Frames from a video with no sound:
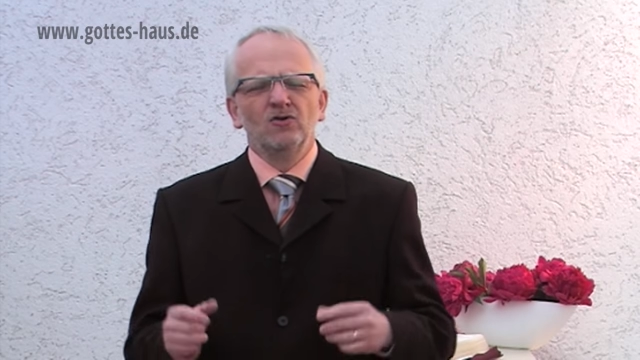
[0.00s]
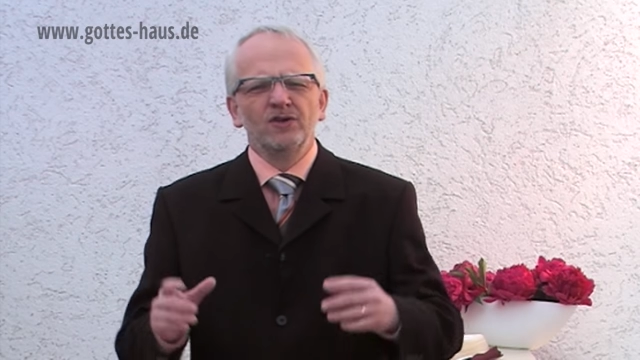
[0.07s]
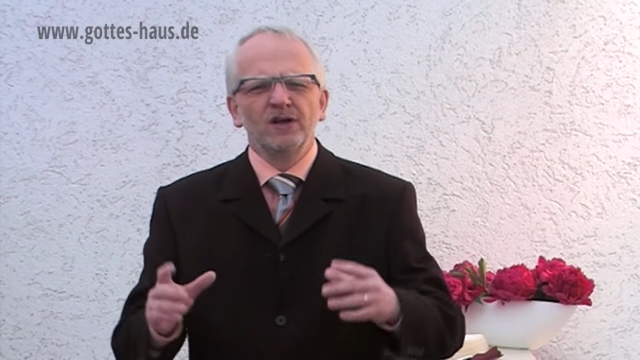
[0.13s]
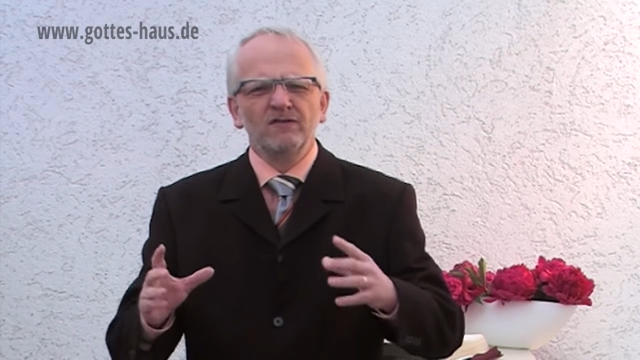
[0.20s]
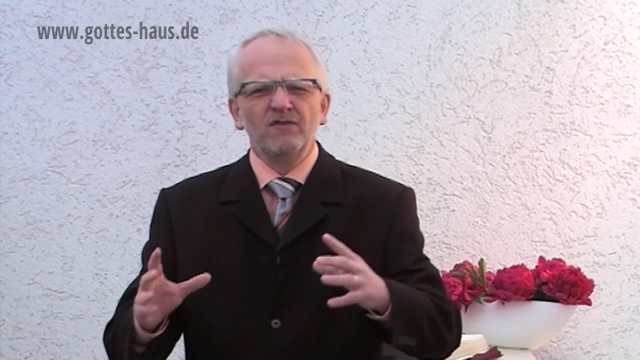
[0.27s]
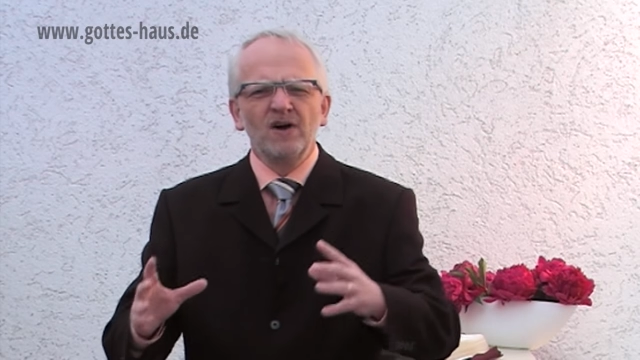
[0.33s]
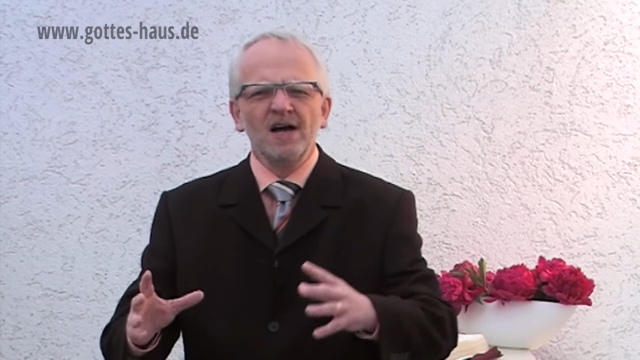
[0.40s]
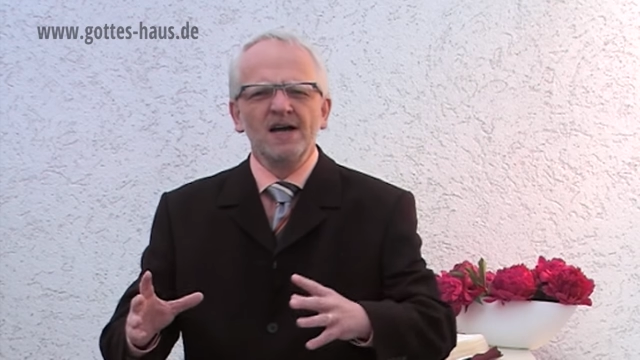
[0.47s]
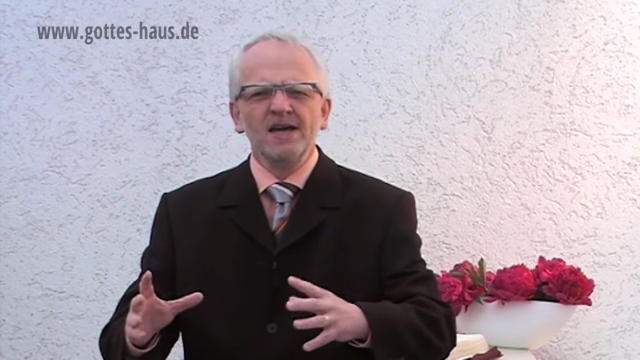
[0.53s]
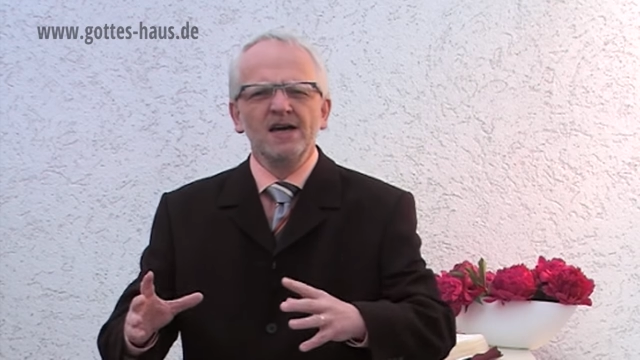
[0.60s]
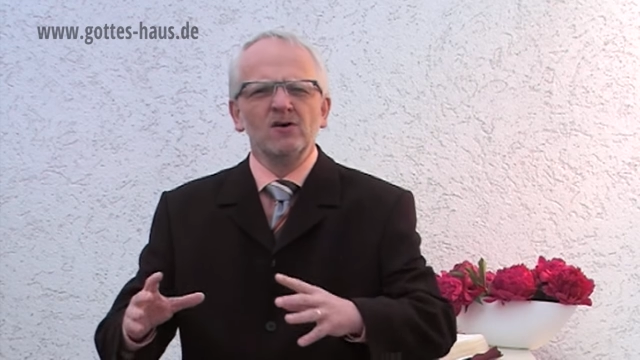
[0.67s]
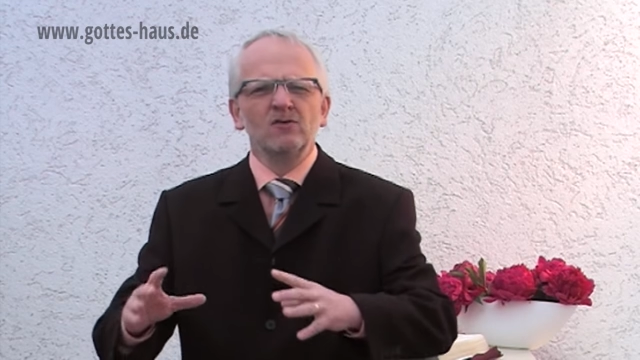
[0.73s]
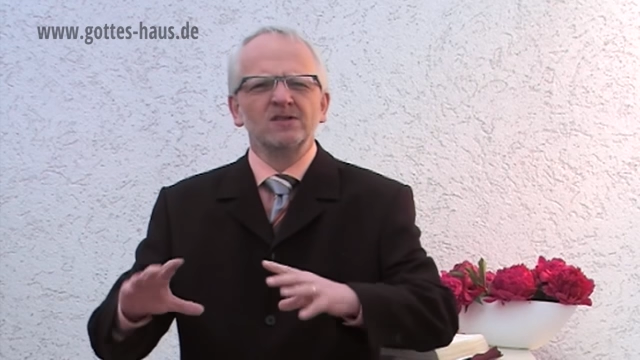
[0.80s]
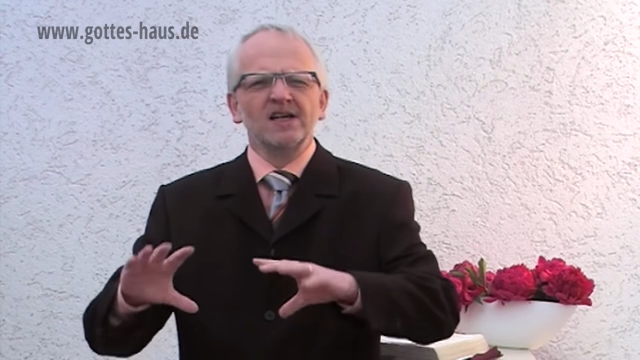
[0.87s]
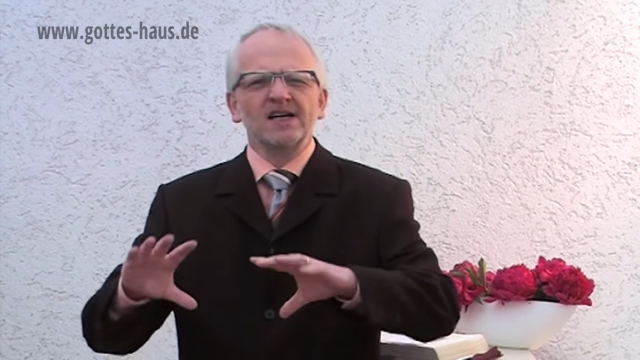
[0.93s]
Und da war
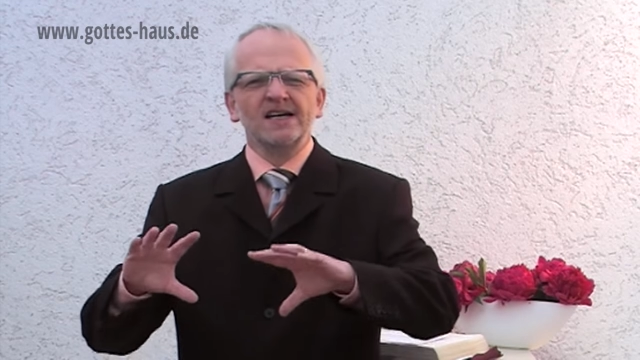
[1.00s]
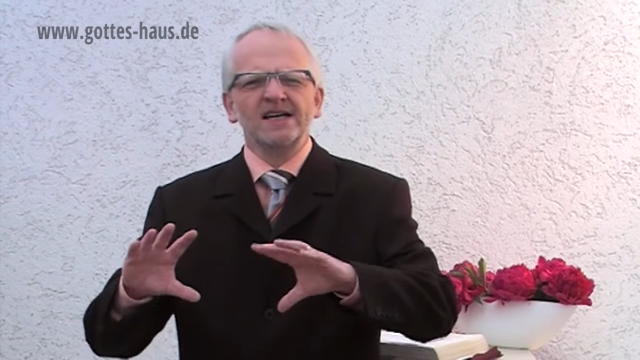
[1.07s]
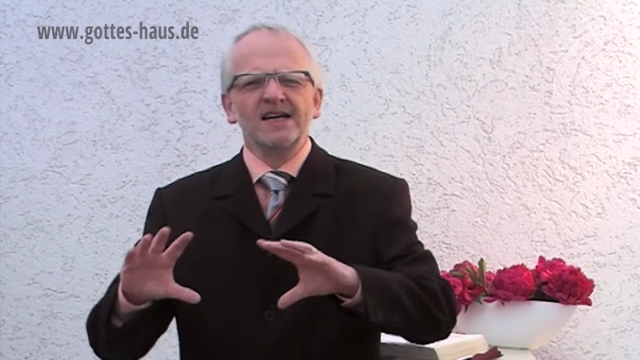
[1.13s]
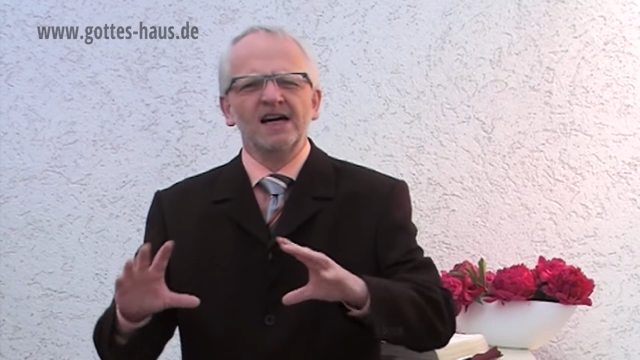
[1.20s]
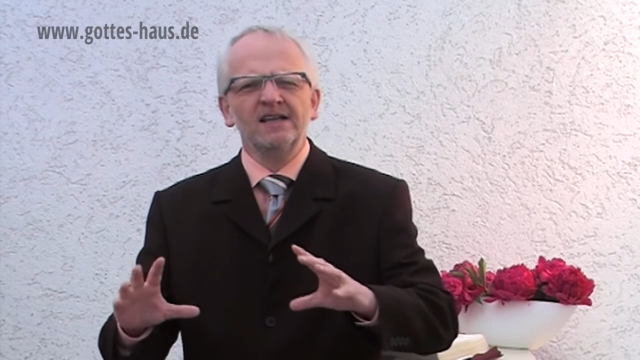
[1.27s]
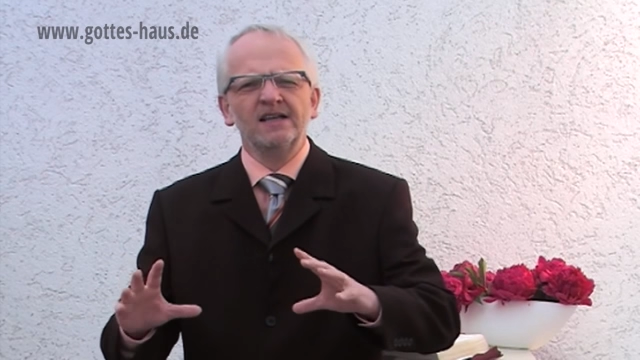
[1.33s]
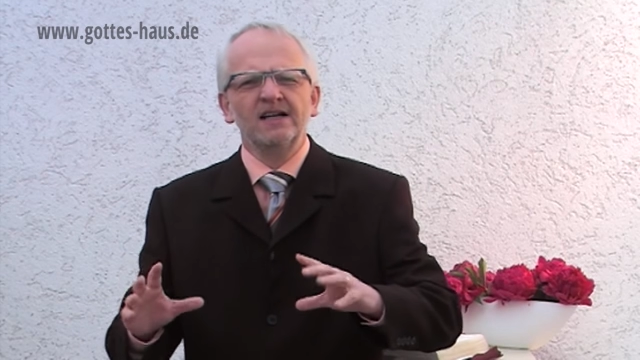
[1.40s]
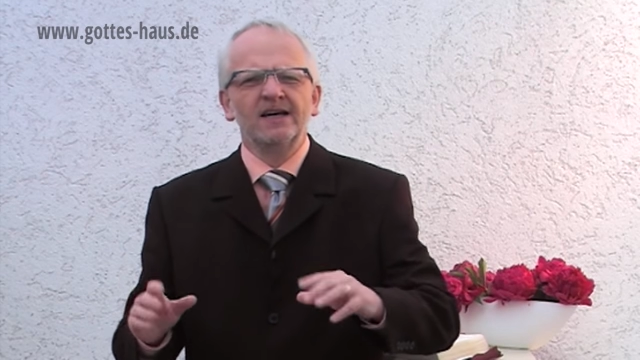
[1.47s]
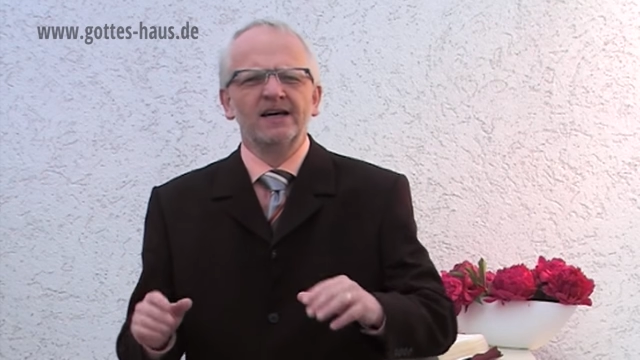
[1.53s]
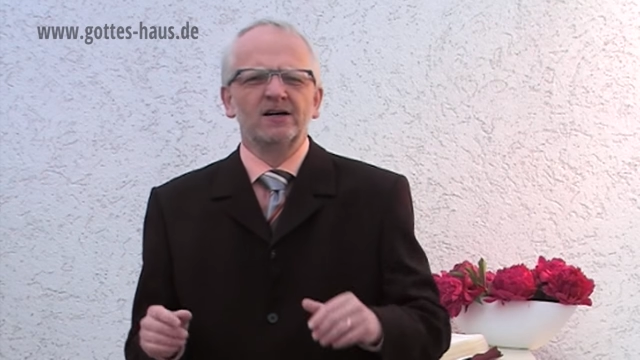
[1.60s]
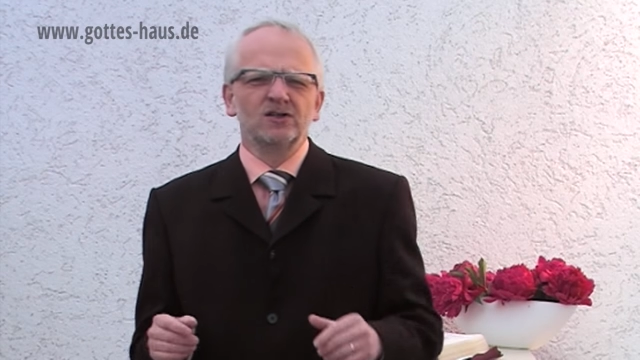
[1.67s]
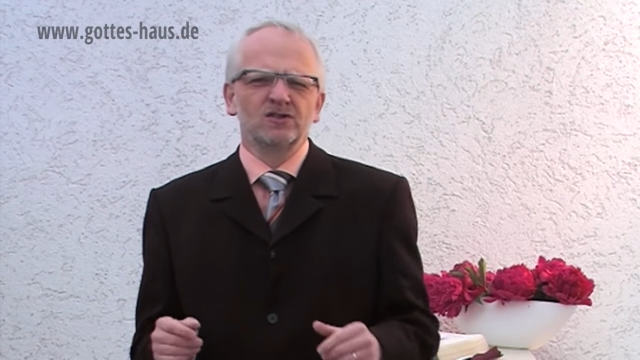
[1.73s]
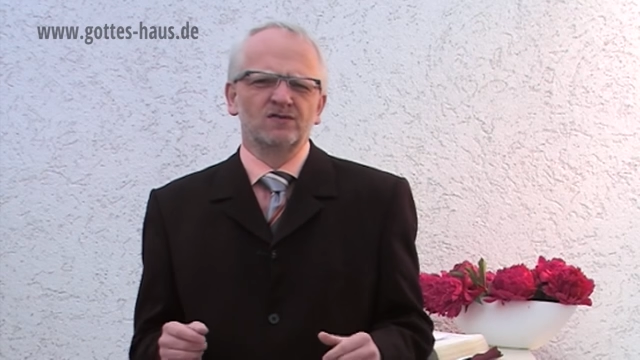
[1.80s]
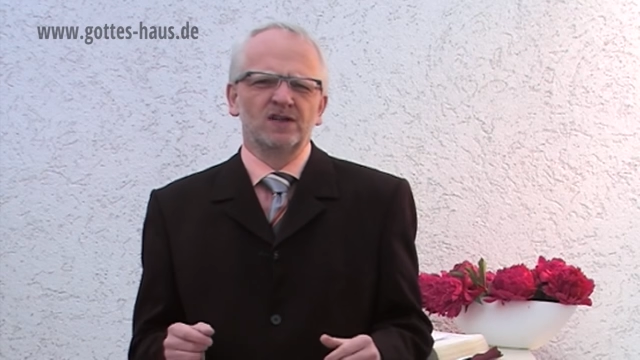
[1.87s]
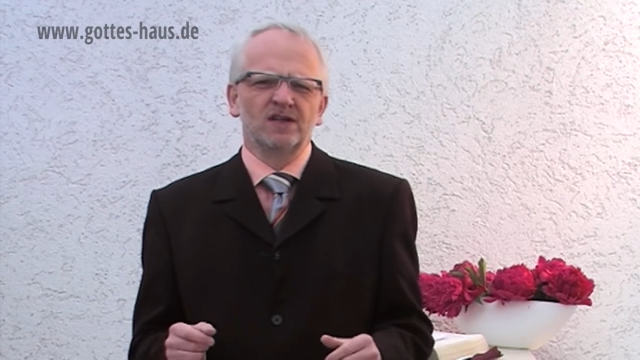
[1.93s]
er und sah keinerlei
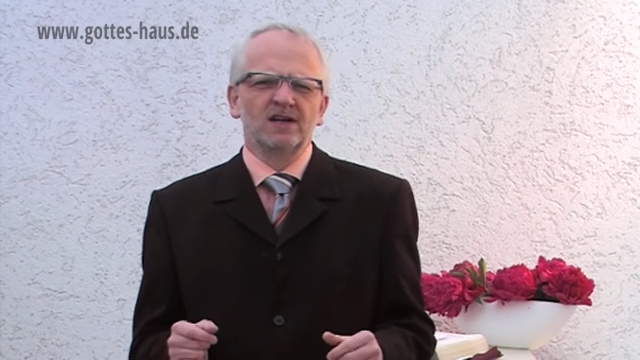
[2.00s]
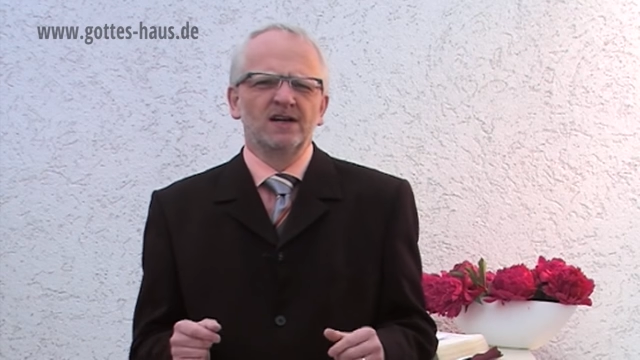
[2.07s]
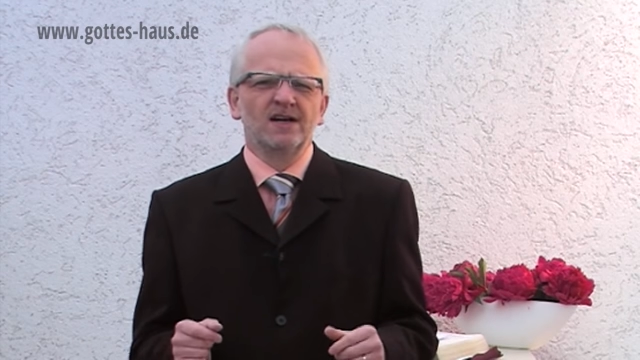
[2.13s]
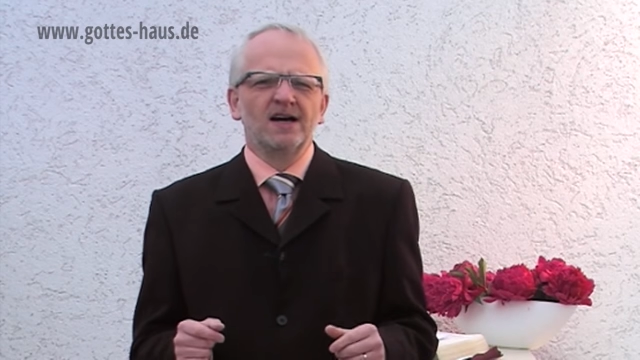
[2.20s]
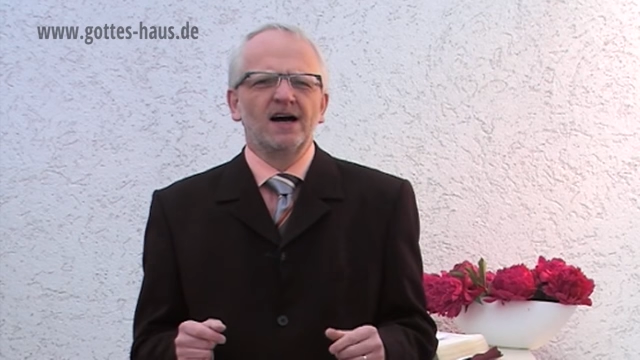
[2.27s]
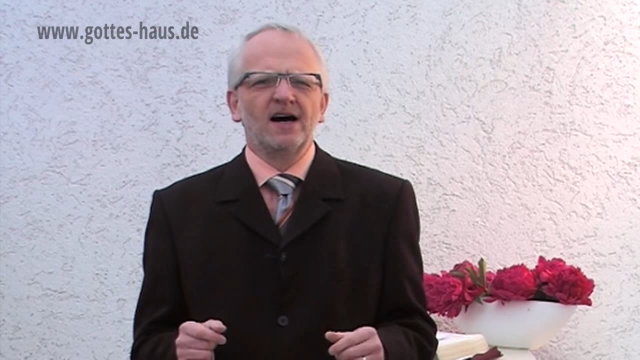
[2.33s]
Ausweg